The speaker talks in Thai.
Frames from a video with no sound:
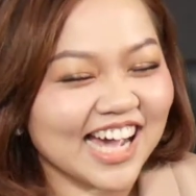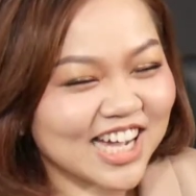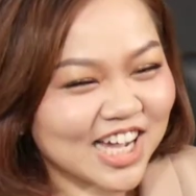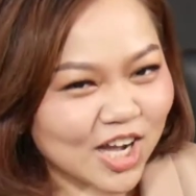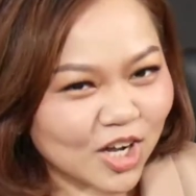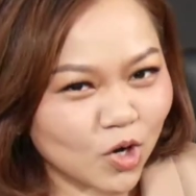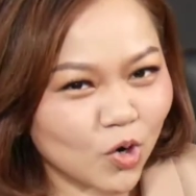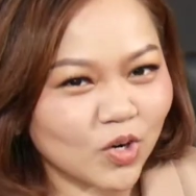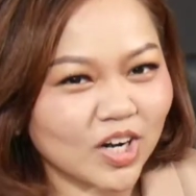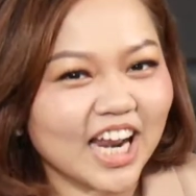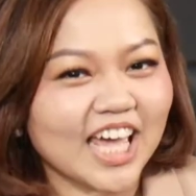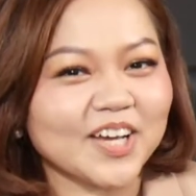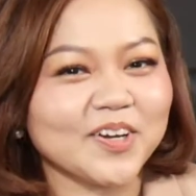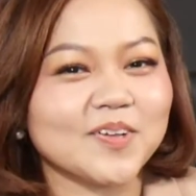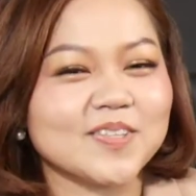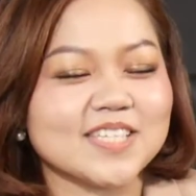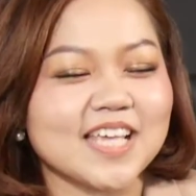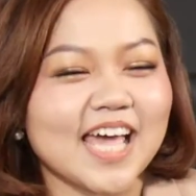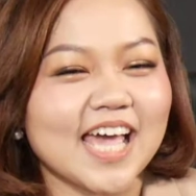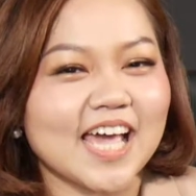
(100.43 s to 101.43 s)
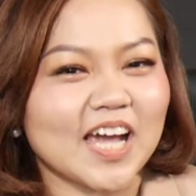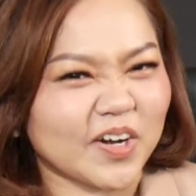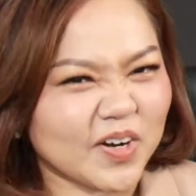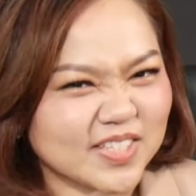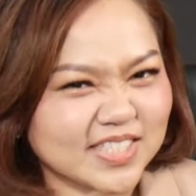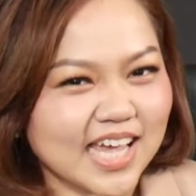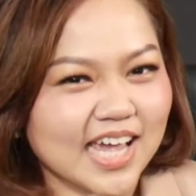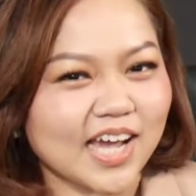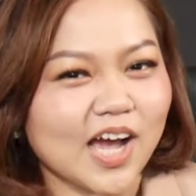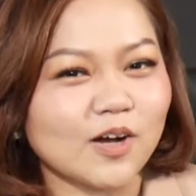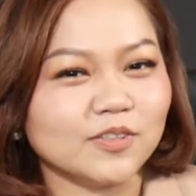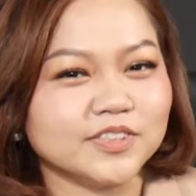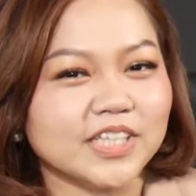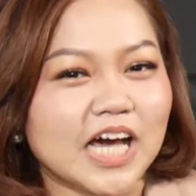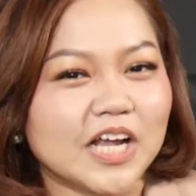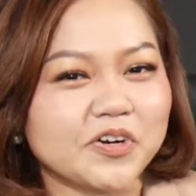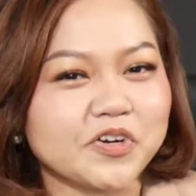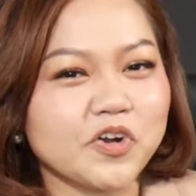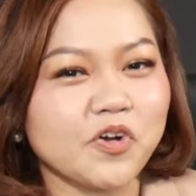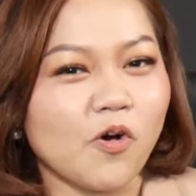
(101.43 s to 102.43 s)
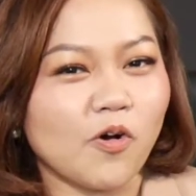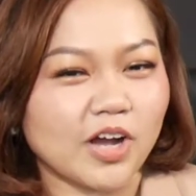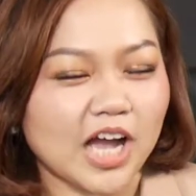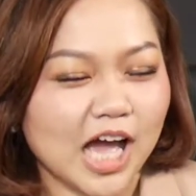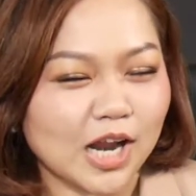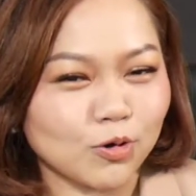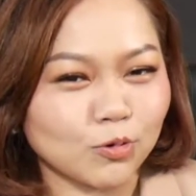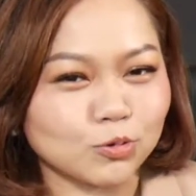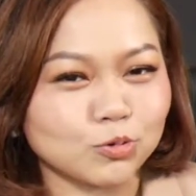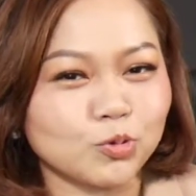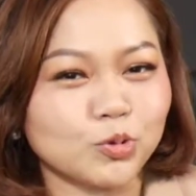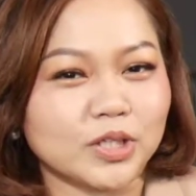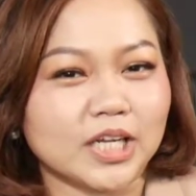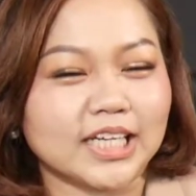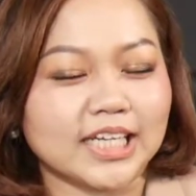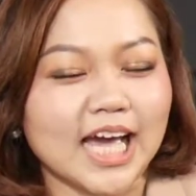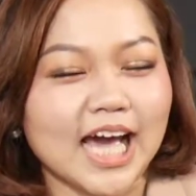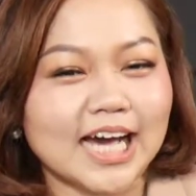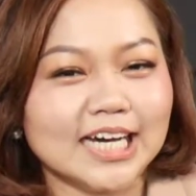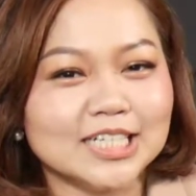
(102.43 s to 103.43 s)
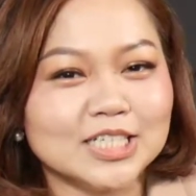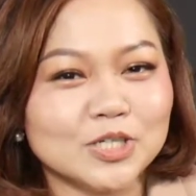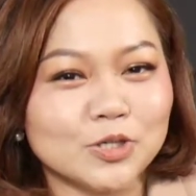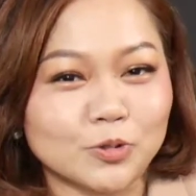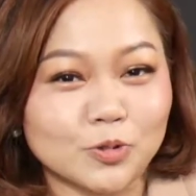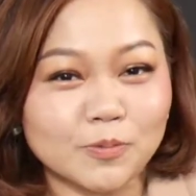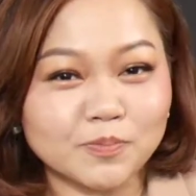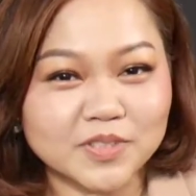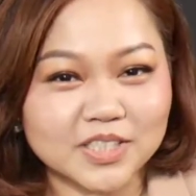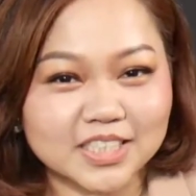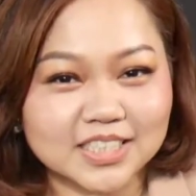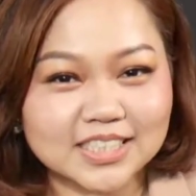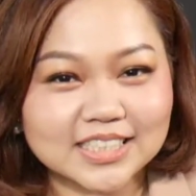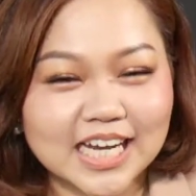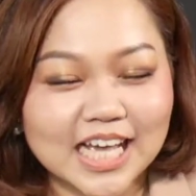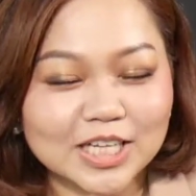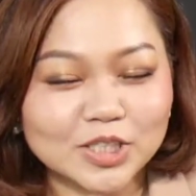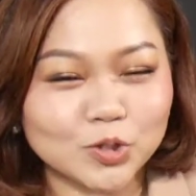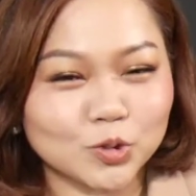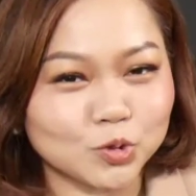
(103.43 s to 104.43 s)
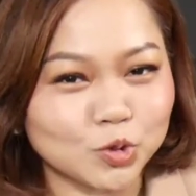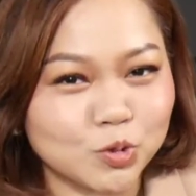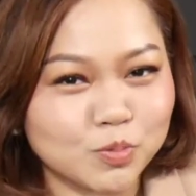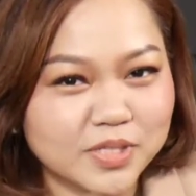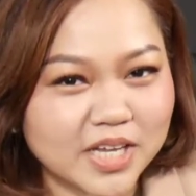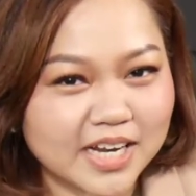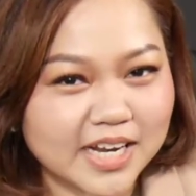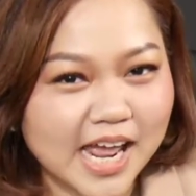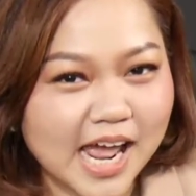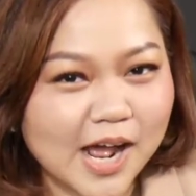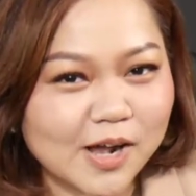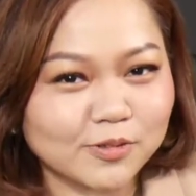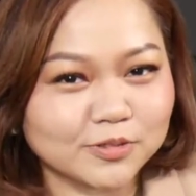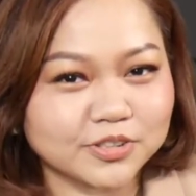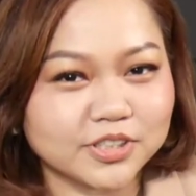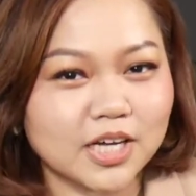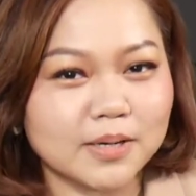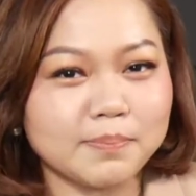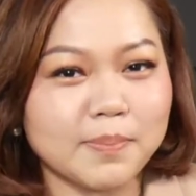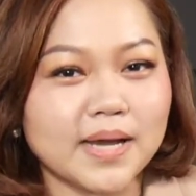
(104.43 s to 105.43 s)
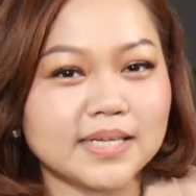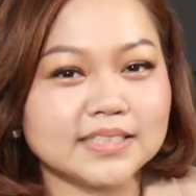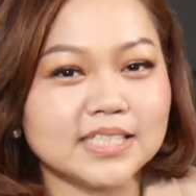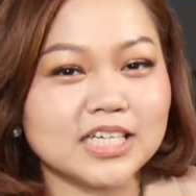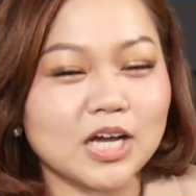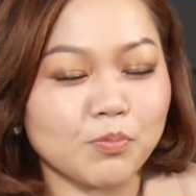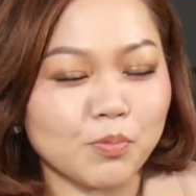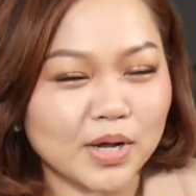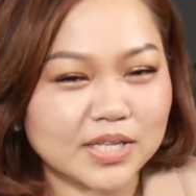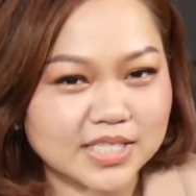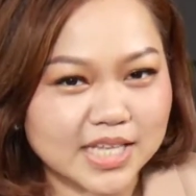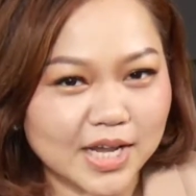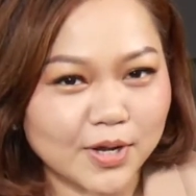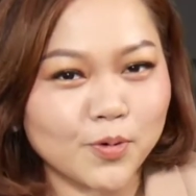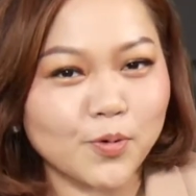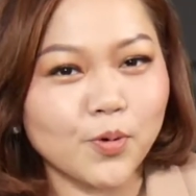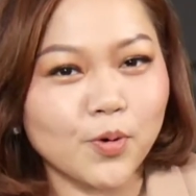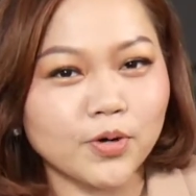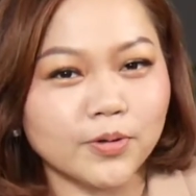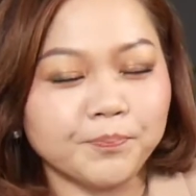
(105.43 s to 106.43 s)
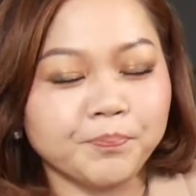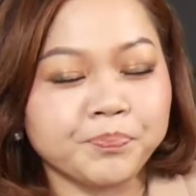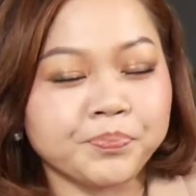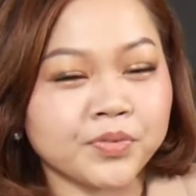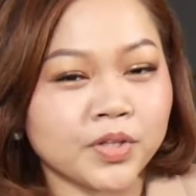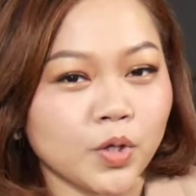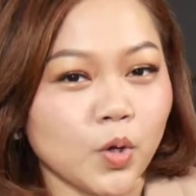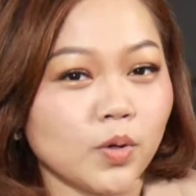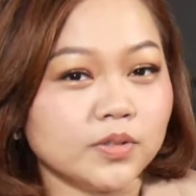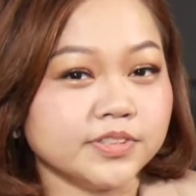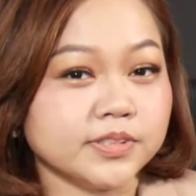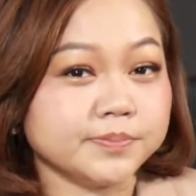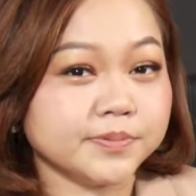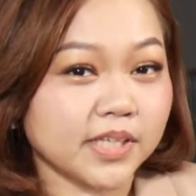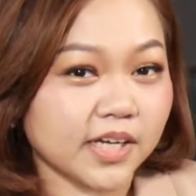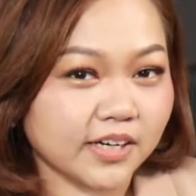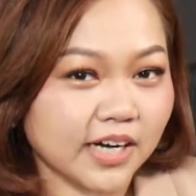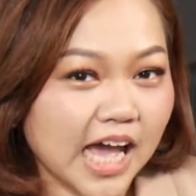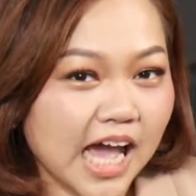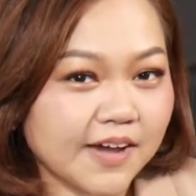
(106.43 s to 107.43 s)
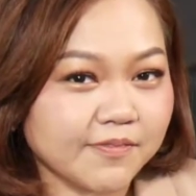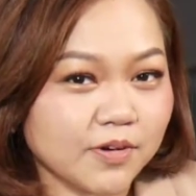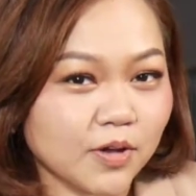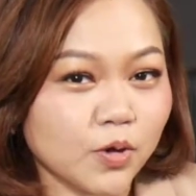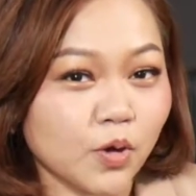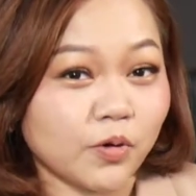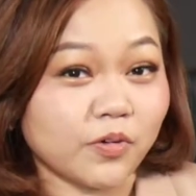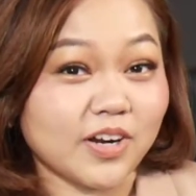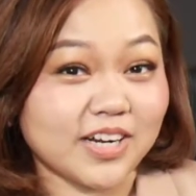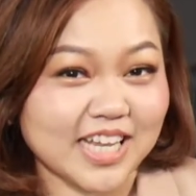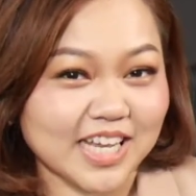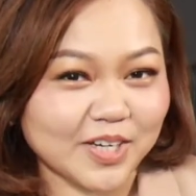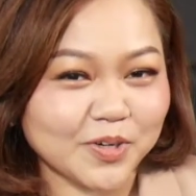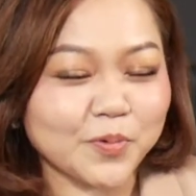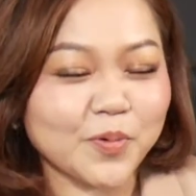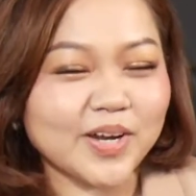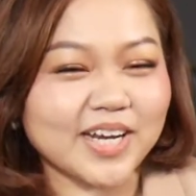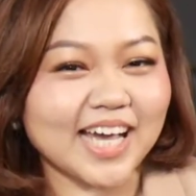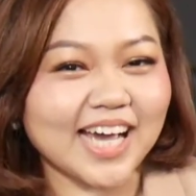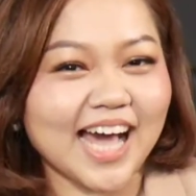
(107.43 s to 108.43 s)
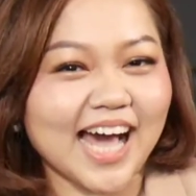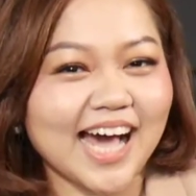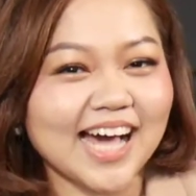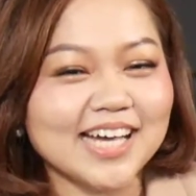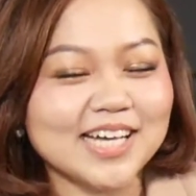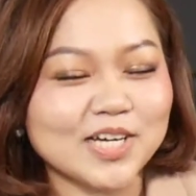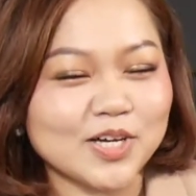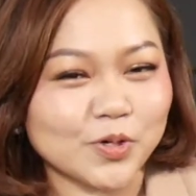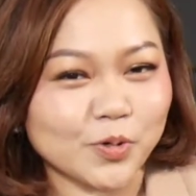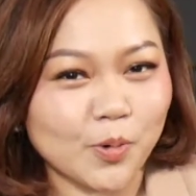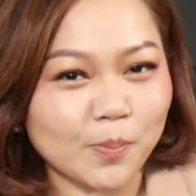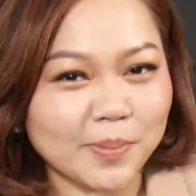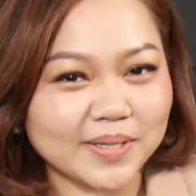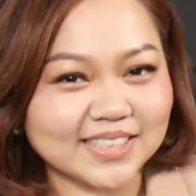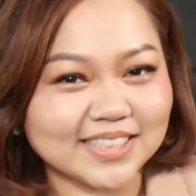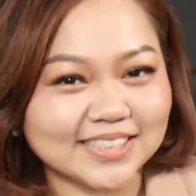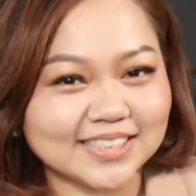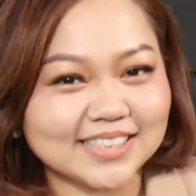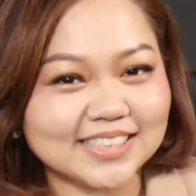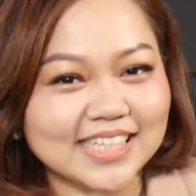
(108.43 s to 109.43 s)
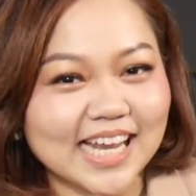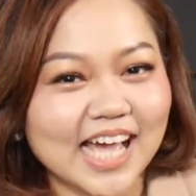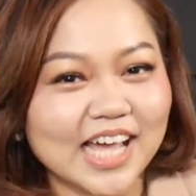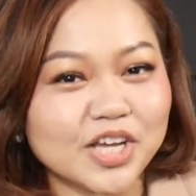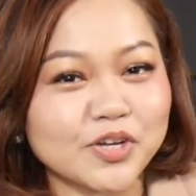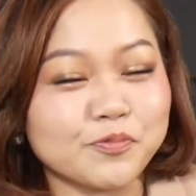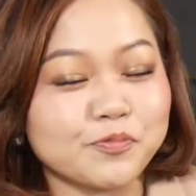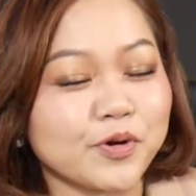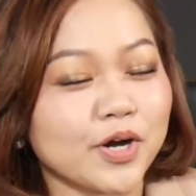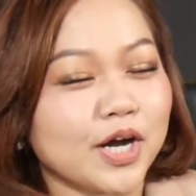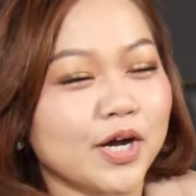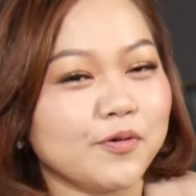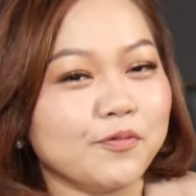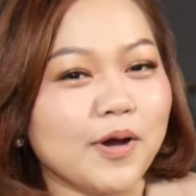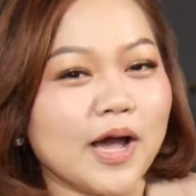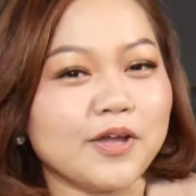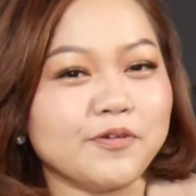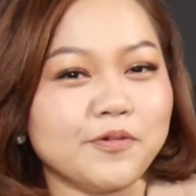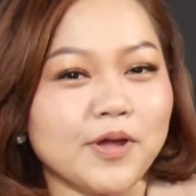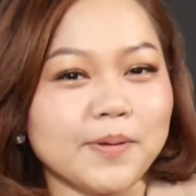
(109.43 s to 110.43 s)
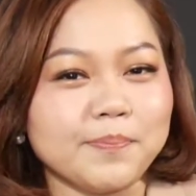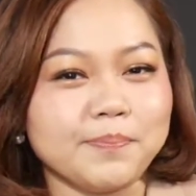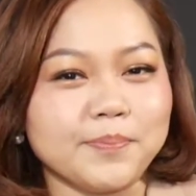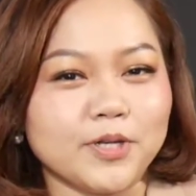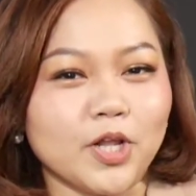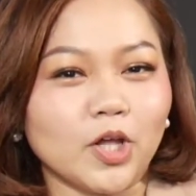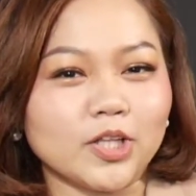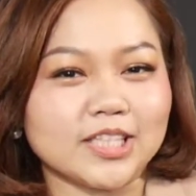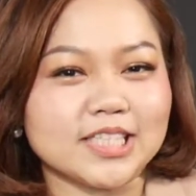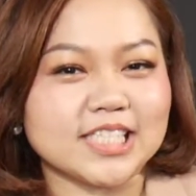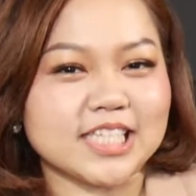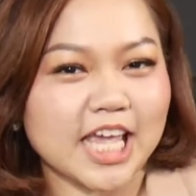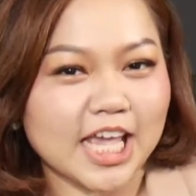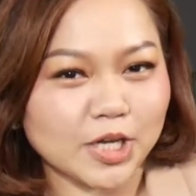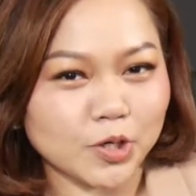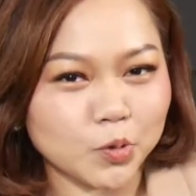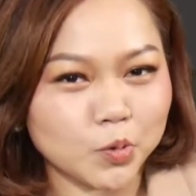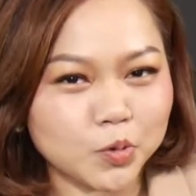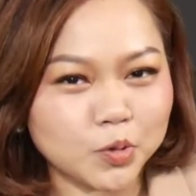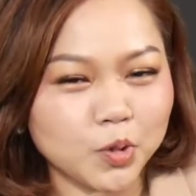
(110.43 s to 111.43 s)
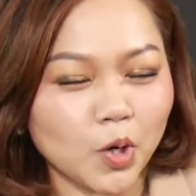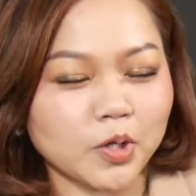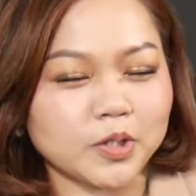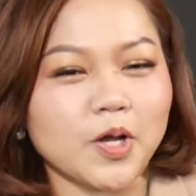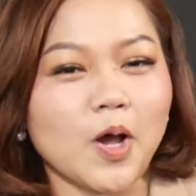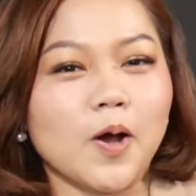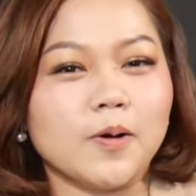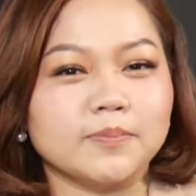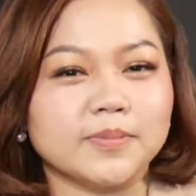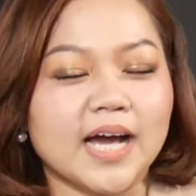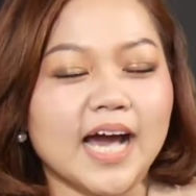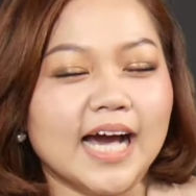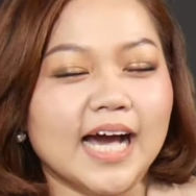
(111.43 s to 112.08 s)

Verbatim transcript: กดไลค์กดแชร์กระจายข่าวสารเรื่องของการลงทุนกันค่ะ รวมถึงใน YouTube Channel เซิร์ชไปที่คำว่าเช็คหุ้นกด subscribe แล้วกดกระดิ่งด้วยนะคะ รวมไปถึงใน www.checkhun.com ค่ะ